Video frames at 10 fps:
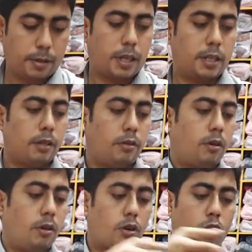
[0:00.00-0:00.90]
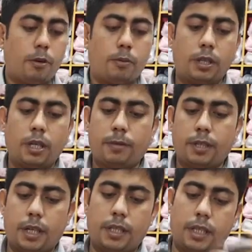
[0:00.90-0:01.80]
ব্যাগ আছে এগুলো হলো কমর মধ্যে
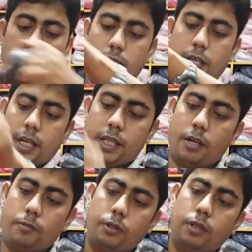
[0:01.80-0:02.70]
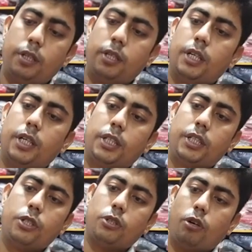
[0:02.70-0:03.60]
আমাদের কাছে এই যে লেদারের মধ্যে
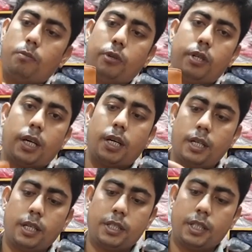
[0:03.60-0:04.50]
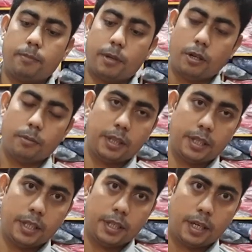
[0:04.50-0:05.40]
তিনশো নব্বই টাকা চেম্বার হবে
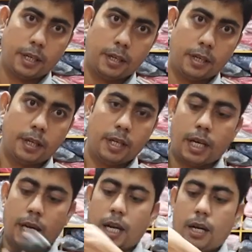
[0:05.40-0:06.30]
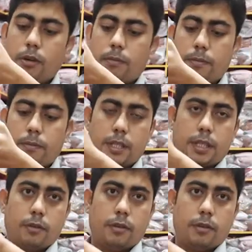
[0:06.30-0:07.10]
তিনটা হ্যাঁ ব্যাগটা অনেক সুন্দর